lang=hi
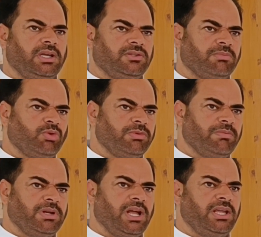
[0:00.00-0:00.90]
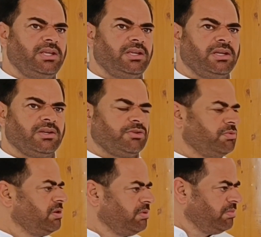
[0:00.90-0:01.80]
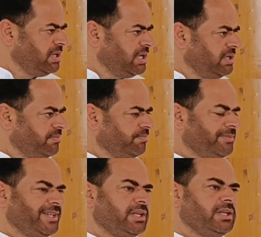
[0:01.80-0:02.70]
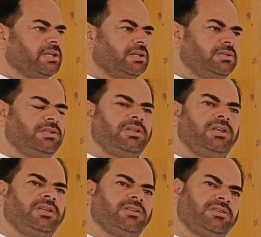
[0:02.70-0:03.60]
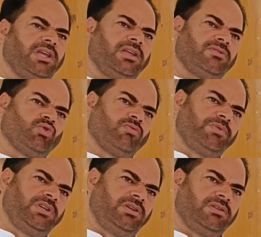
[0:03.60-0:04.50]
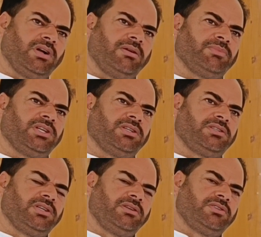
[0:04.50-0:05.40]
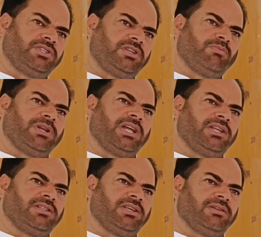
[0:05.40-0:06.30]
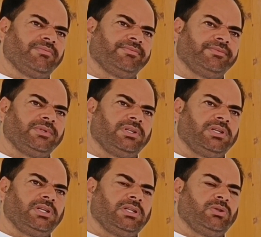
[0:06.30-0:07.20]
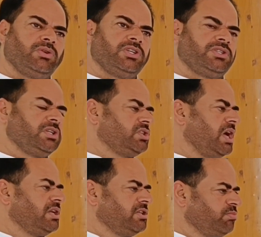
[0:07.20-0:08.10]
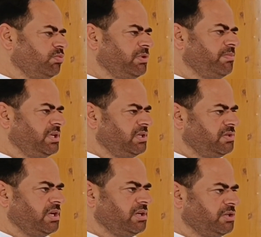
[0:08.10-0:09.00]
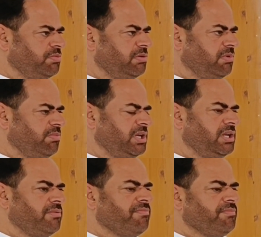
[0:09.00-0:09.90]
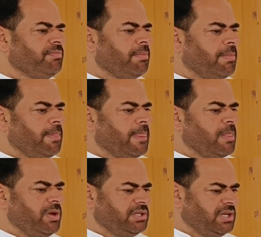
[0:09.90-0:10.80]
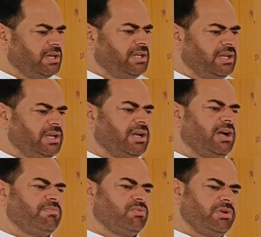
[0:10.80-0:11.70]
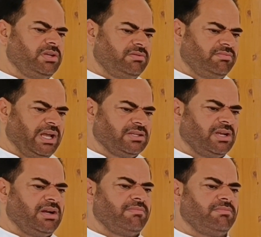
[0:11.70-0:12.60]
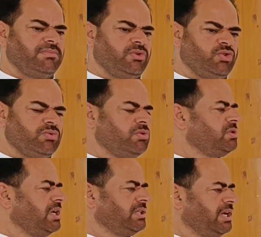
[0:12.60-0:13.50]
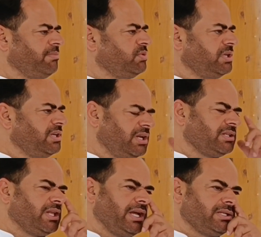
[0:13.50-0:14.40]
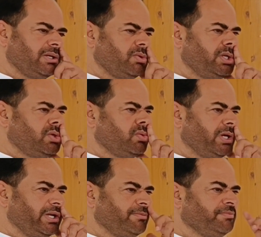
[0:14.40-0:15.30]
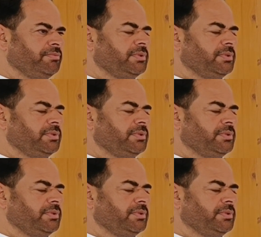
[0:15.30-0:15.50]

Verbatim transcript: एक जम्मू में बनाई एक कश्मीर में बनाई इसी तरीके से जो भी काम था जैसे डिस्ट्रिक्ट बनाने थे तो डिस्ट्रिक्ट चार जम्मू में बने चार कश्मीर में बने तो ऐसा नहीं है आप कोई ऐसा इशू हो जाता है मुझे नहीं लगता है ऐसा कोई इशू है